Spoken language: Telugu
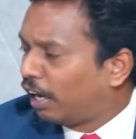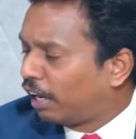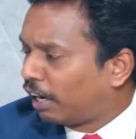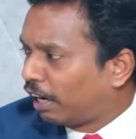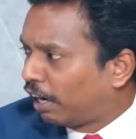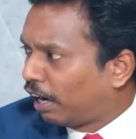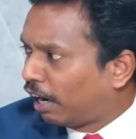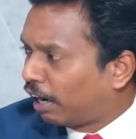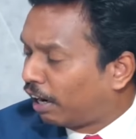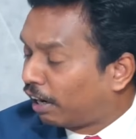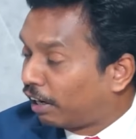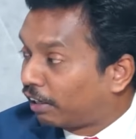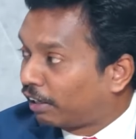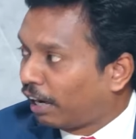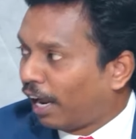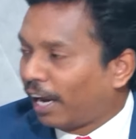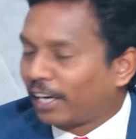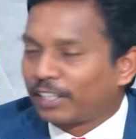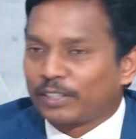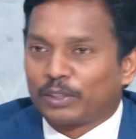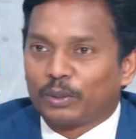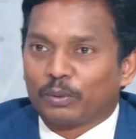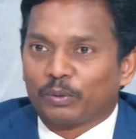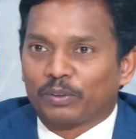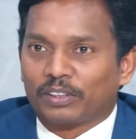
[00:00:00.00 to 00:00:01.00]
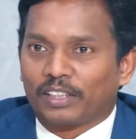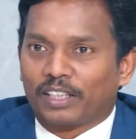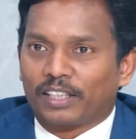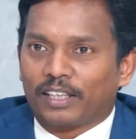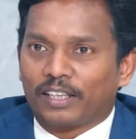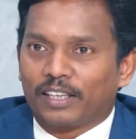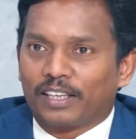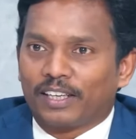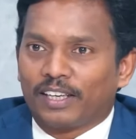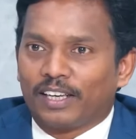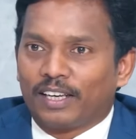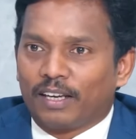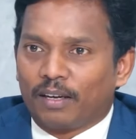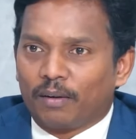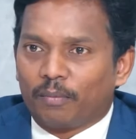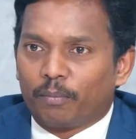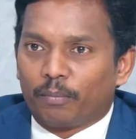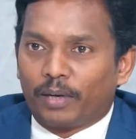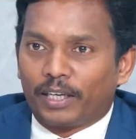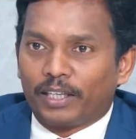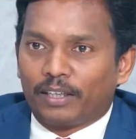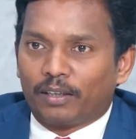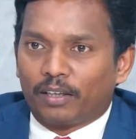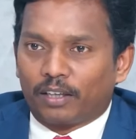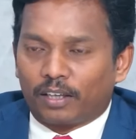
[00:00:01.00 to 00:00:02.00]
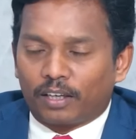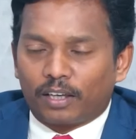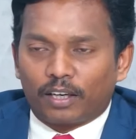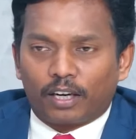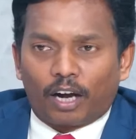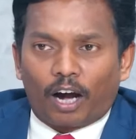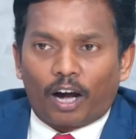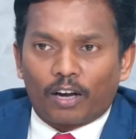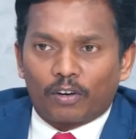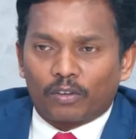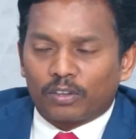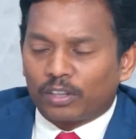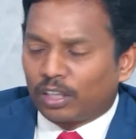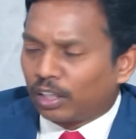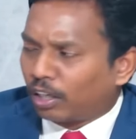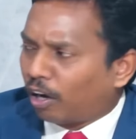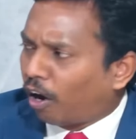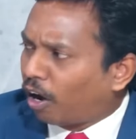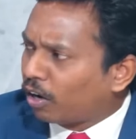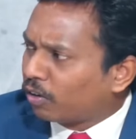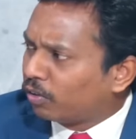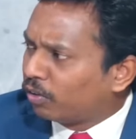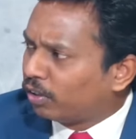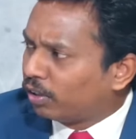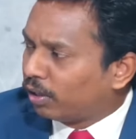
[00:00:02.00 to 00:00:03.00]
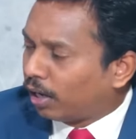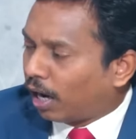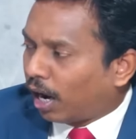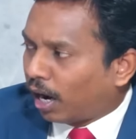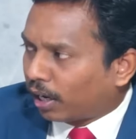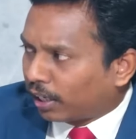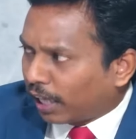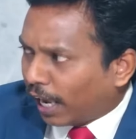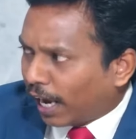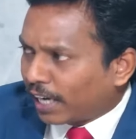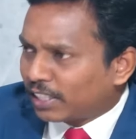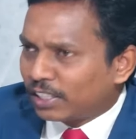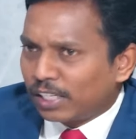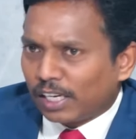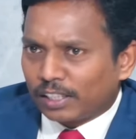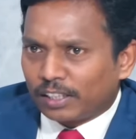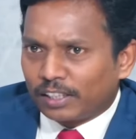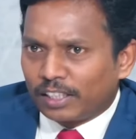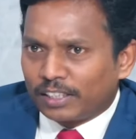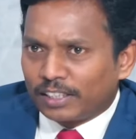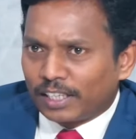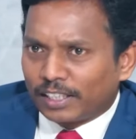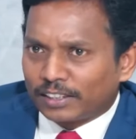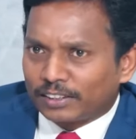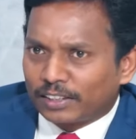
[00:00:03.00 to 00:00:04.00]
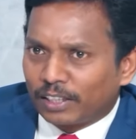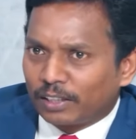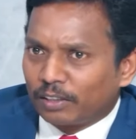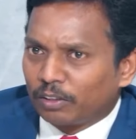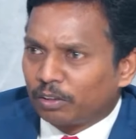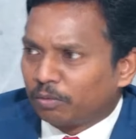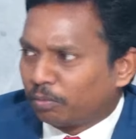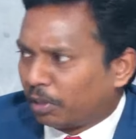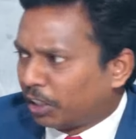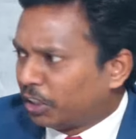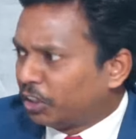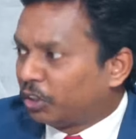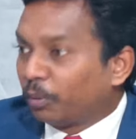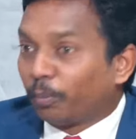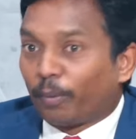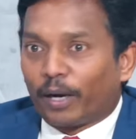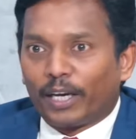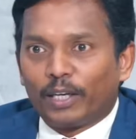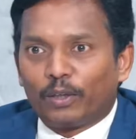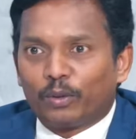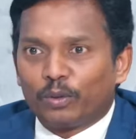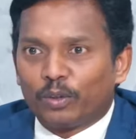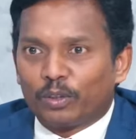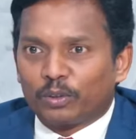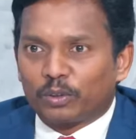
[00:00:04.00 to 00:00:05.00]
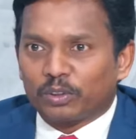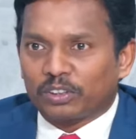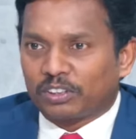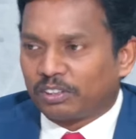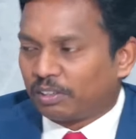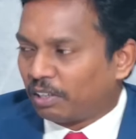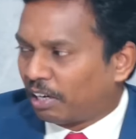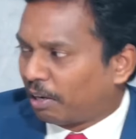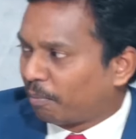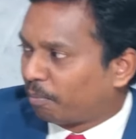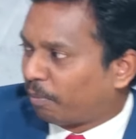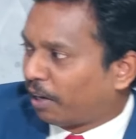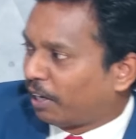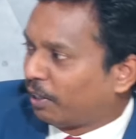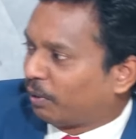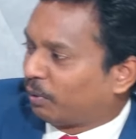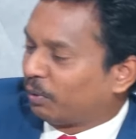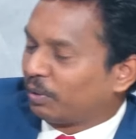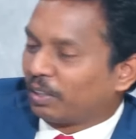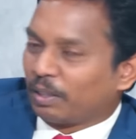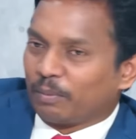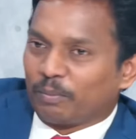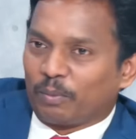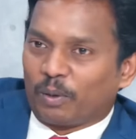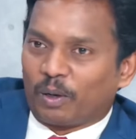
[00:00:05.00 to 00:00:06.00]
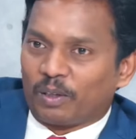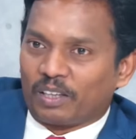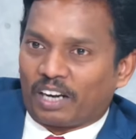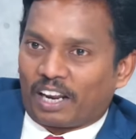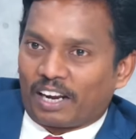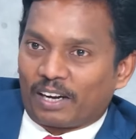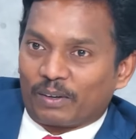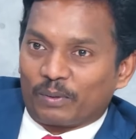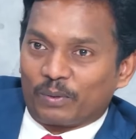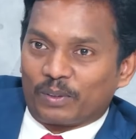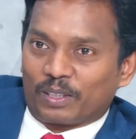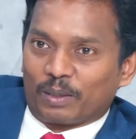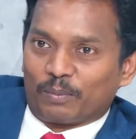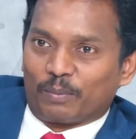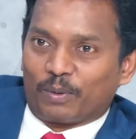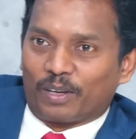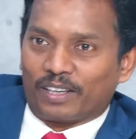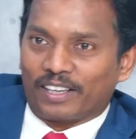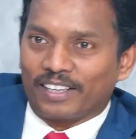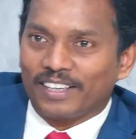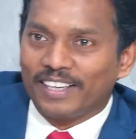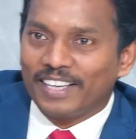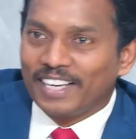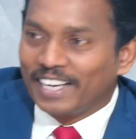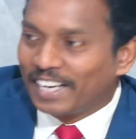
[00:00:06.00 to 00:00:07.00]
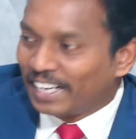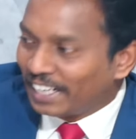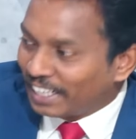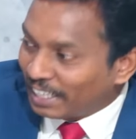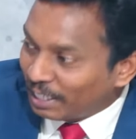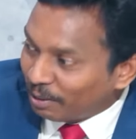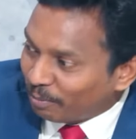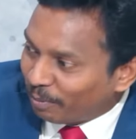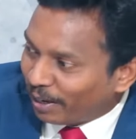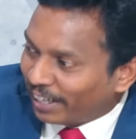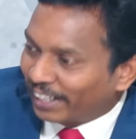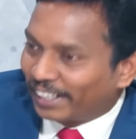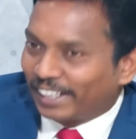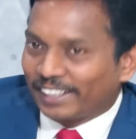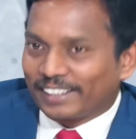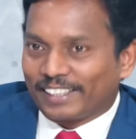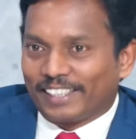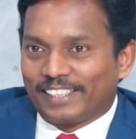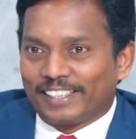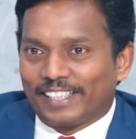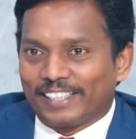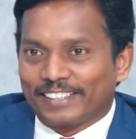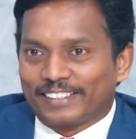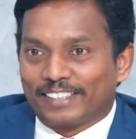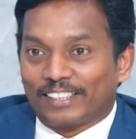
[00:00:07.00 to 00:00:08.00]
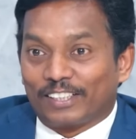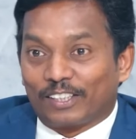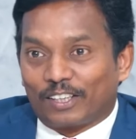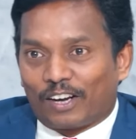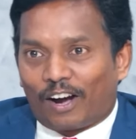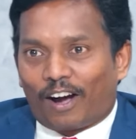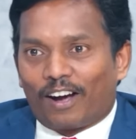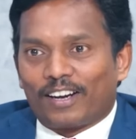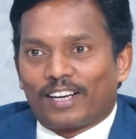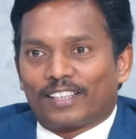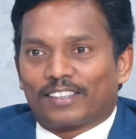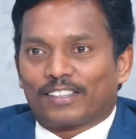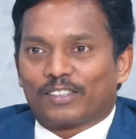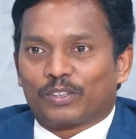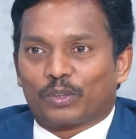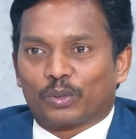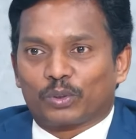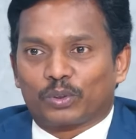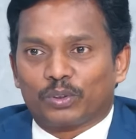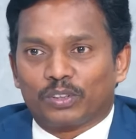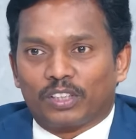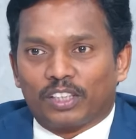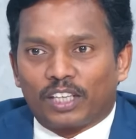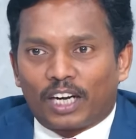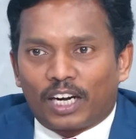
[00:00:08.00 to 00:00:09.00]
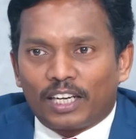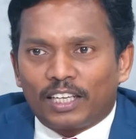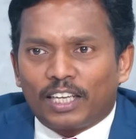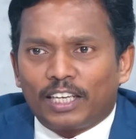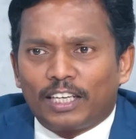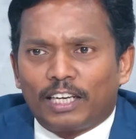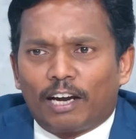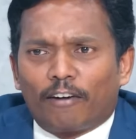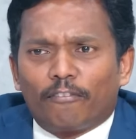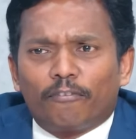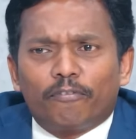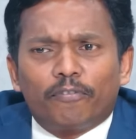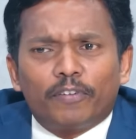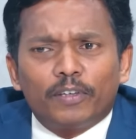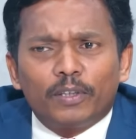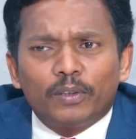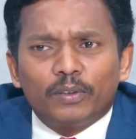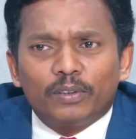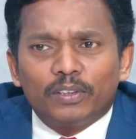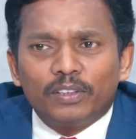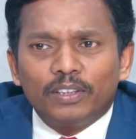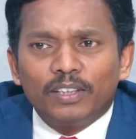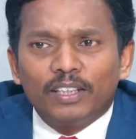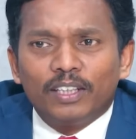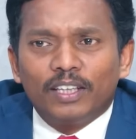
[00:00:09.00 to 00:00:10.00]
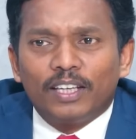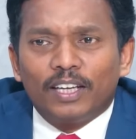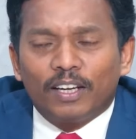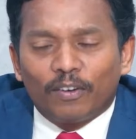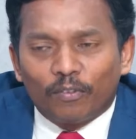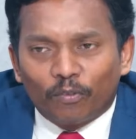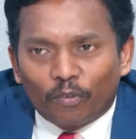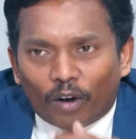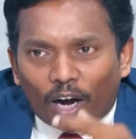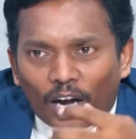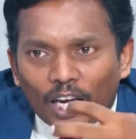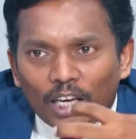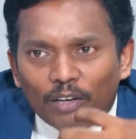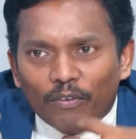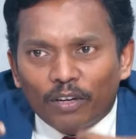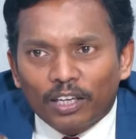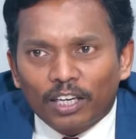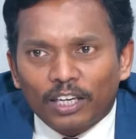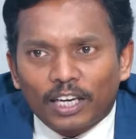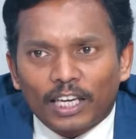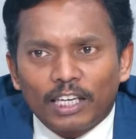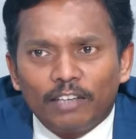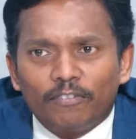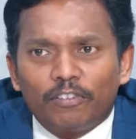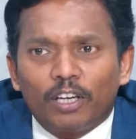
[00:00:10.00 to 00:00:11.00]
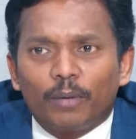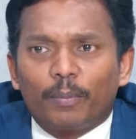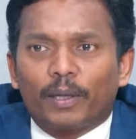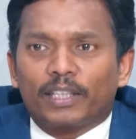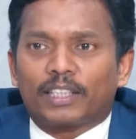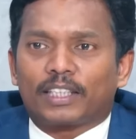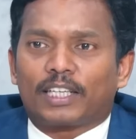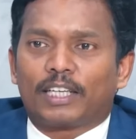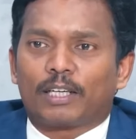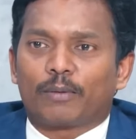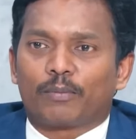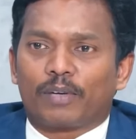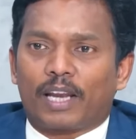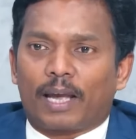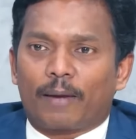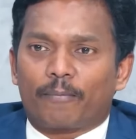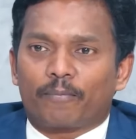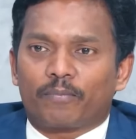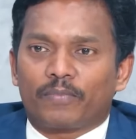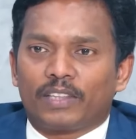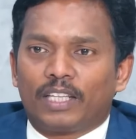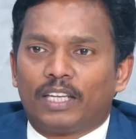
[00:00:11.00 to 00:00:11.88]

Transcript: అరే అక్కడ ట్యాక్సీ ఉందని బైక్ కారు ఉన్న కారు ఆ ట్యాక్సీలు అతను ఏం చేస్తాడు మంచి బైక్ ఉన్న చూస్తాడు అరే బైక్ ఉంటే బాగుంది అలాగుంటే బాగుంది ఈ బైక్ అతను ఏం చేస్తాడు కారు అతను చూస్తుంటాడు అంటే ఎవ్వరు వాళ్ళ వాళ్ళ లైఫ్లో బతకడంలే